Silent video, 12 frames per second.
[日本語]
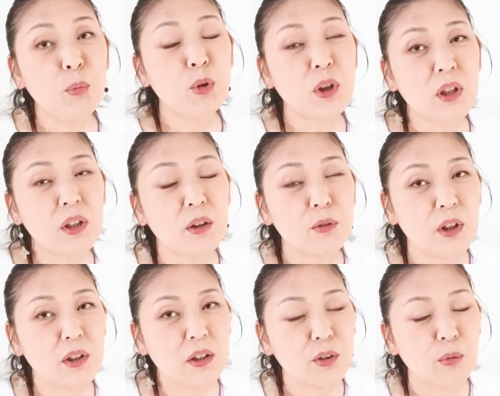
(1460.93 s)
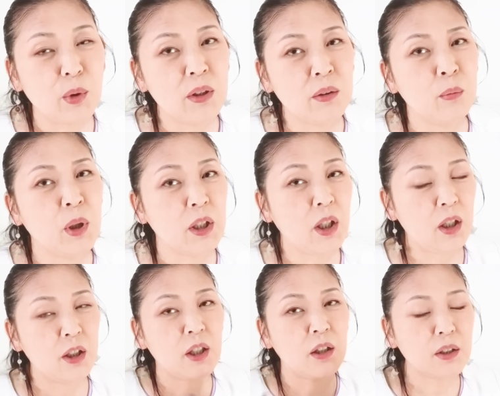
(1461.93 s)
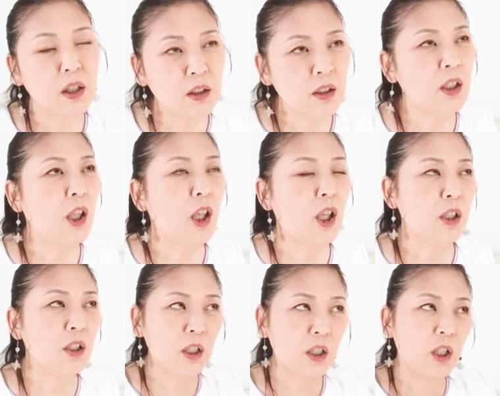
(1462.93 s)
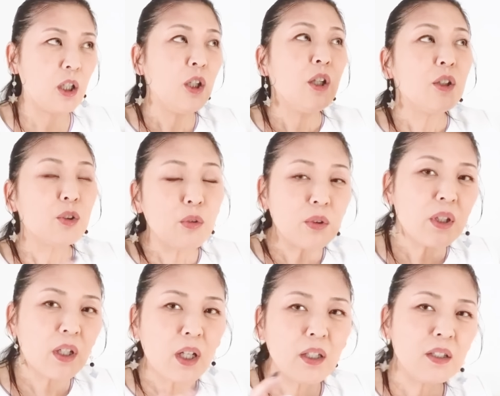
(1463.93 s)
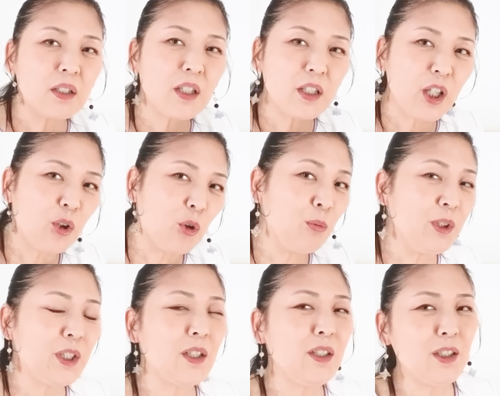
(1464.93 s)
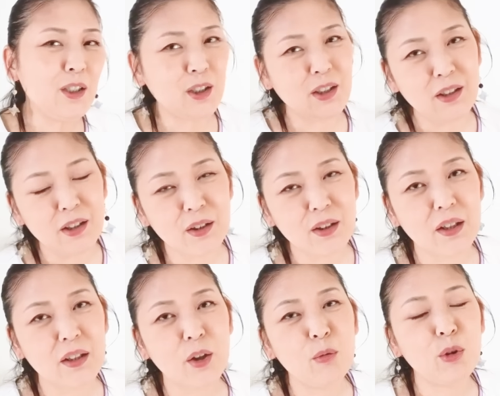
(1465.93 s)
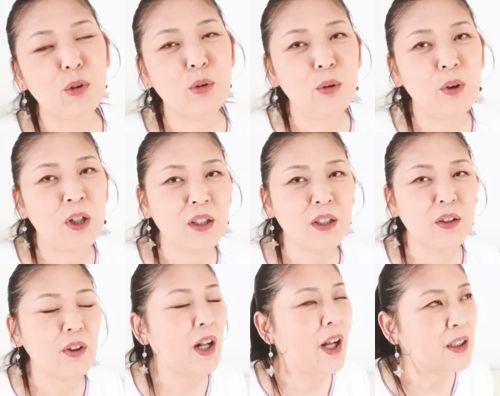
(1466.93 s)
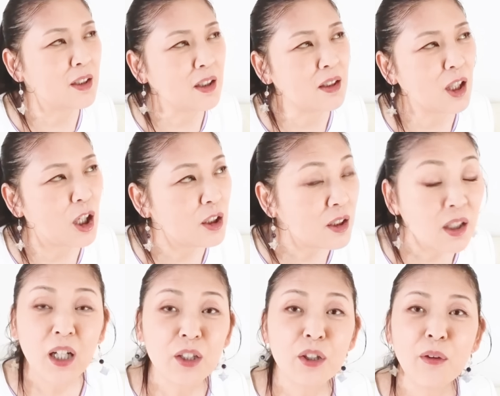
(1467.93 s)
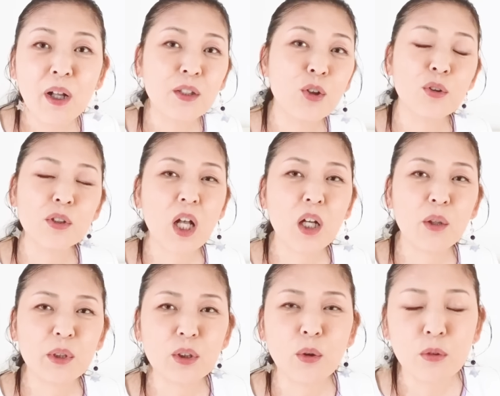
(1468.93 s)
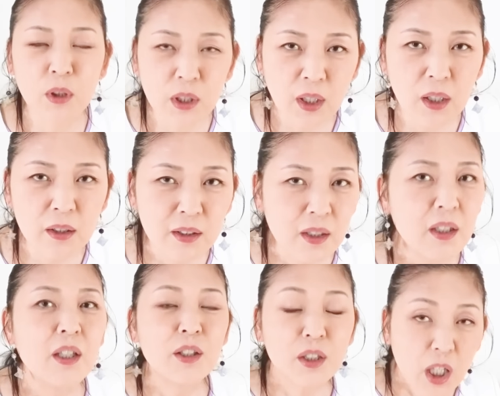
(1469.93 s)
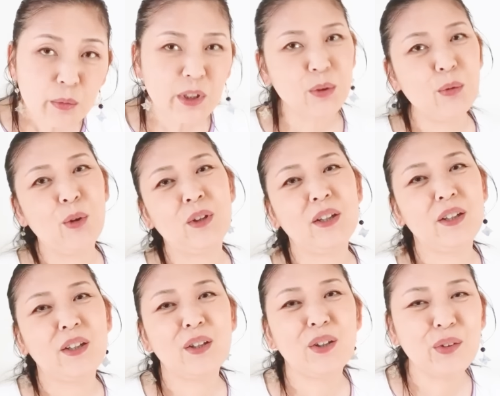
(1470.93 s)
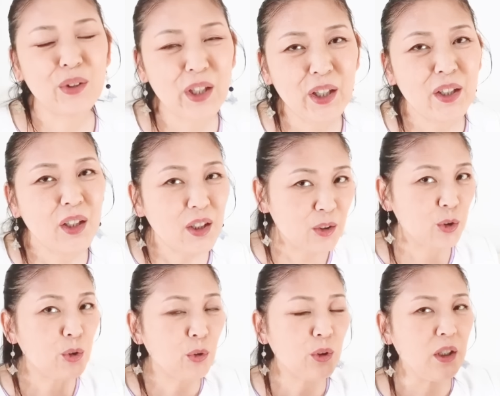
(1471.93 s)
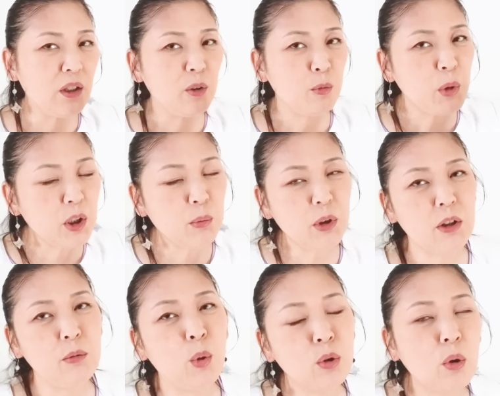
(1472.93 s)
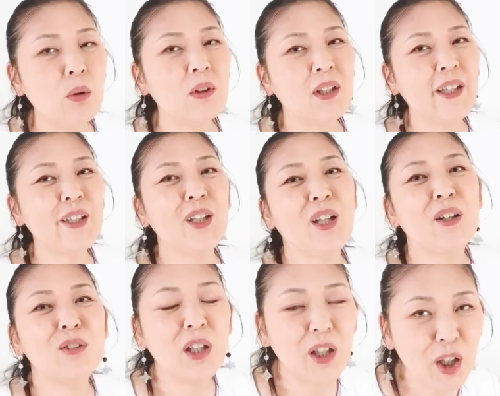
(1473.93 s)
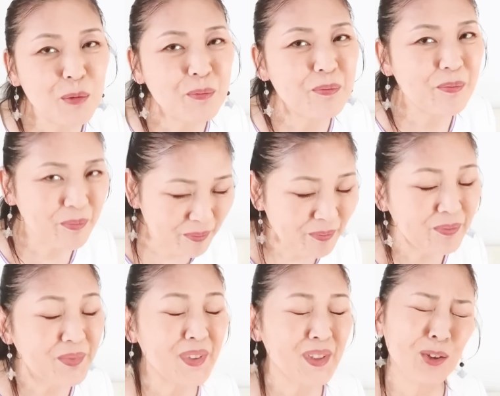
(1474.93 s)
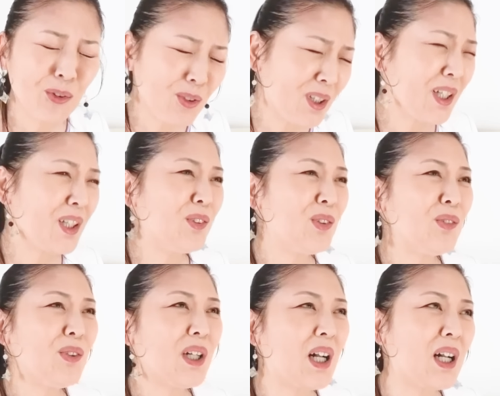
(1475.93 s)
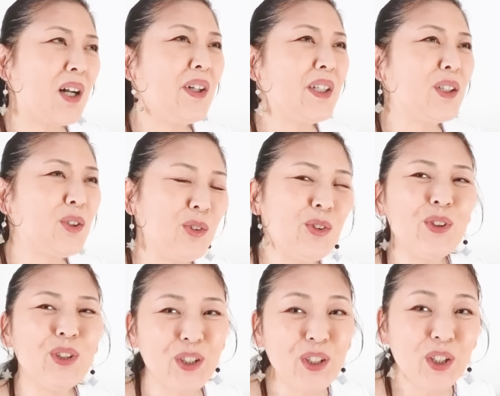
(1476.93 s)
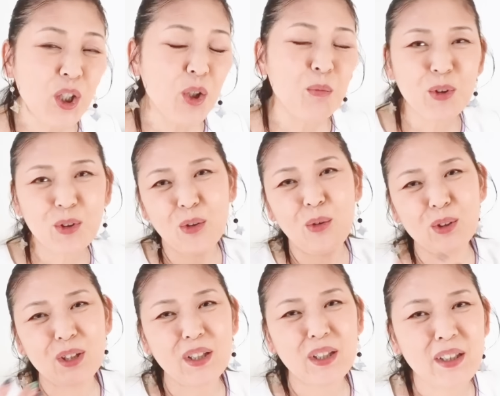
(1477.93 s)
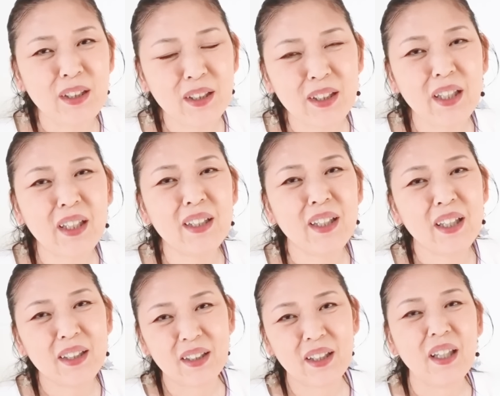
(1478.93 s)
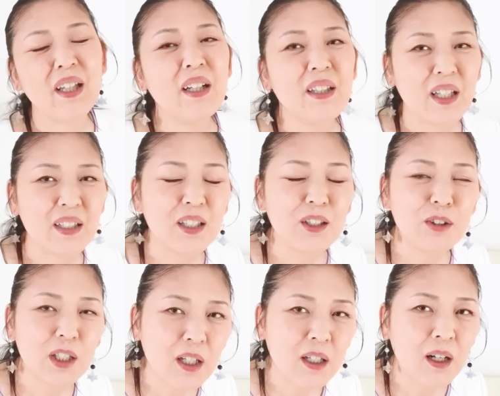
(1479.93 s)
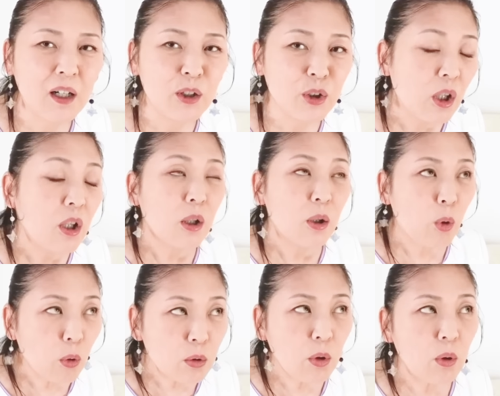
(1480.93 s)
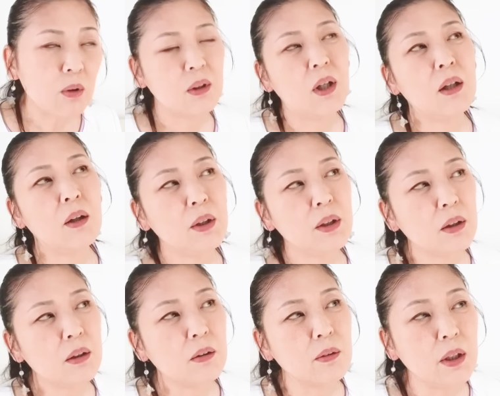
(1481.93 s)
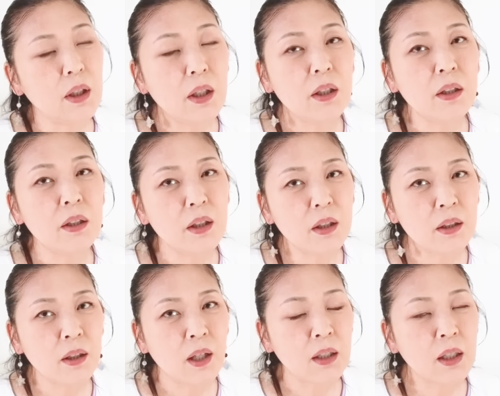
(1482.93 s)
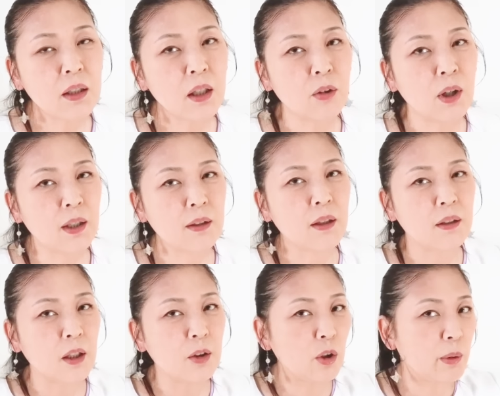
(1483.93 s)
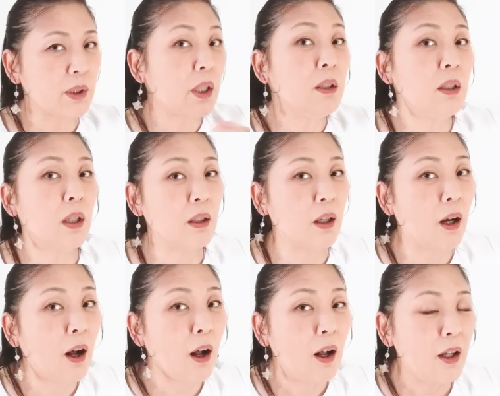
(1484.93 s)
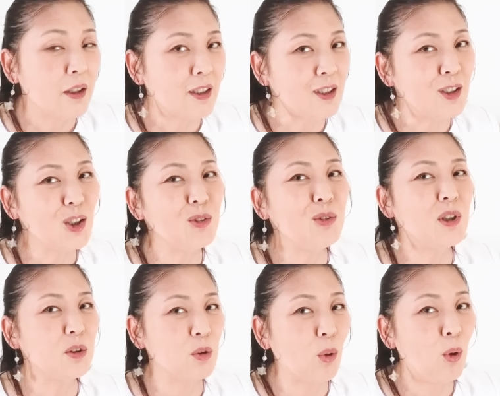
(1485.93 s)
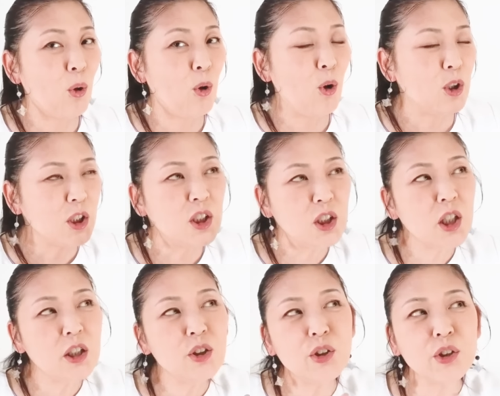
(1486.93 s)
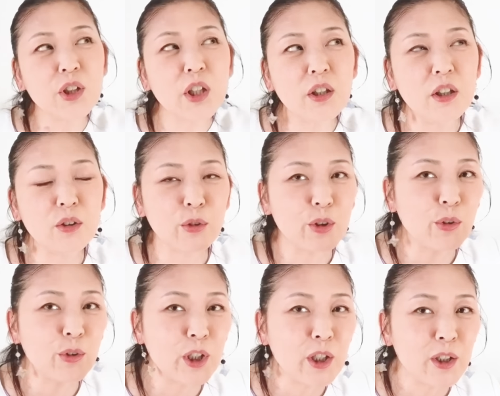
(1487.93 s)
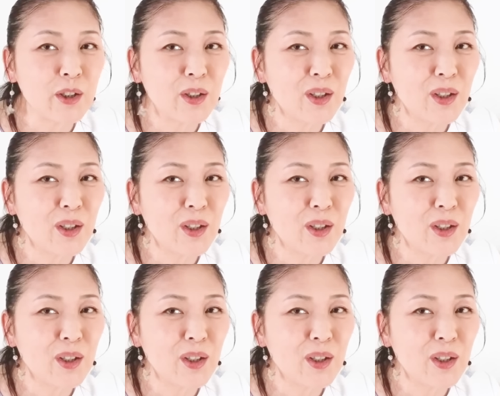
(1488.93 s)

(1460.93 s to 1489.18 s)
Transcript: 持ってきてくれた人までたくさんいて、だから、そんな感じでね、お店に陳列されたものをあなたは買いに行った。あるいはそのサービスを受けた。サービスも同じですよね。あの商品、目に見えるものだけじゃなくてね。うん。どんだけの人が関わり工夫し、もっとこうしたらいいんじゃないかなってやってくれたか。この関わった人全員に、あなたの払った例えば1000円が行ってるんですよ。1円ずつ1000人の人に。